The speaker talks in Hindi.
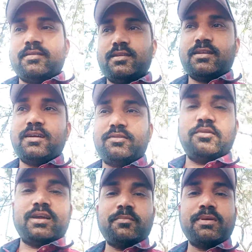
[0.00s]
ठीक है तो
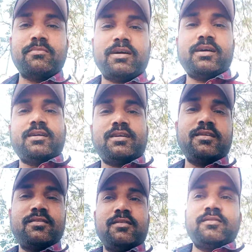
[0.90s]
यहाँ पे हम आए हैं
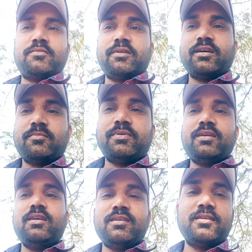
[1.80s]
तो यहाँ पे
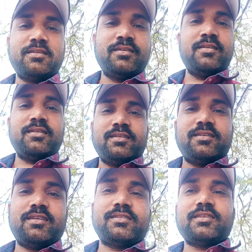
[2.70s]

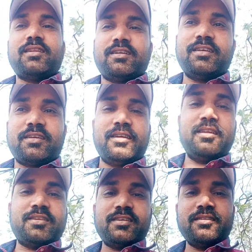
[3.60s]
राशन लाने गए
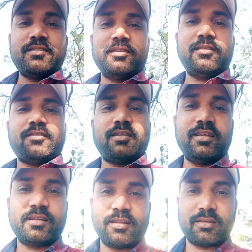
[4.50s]
थे और
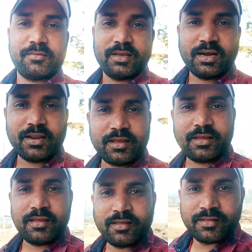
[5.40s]
ले करके भी आ रहे
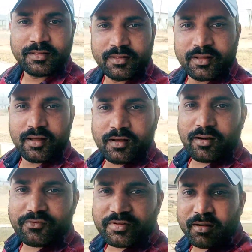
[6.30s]
हैं
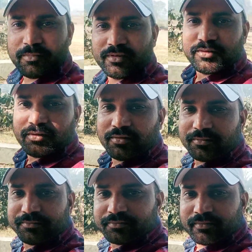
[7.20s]
और फिर हम इसको
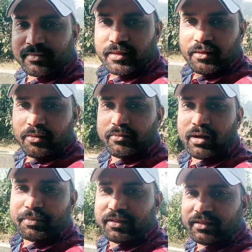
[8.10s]
वहाँ
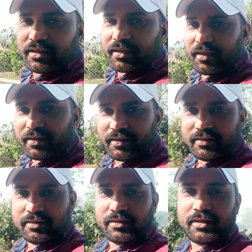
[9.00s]
पे दिएंगे
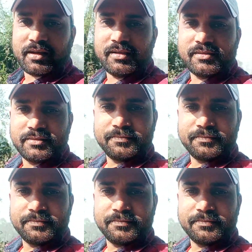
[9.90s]
ठीक है गाई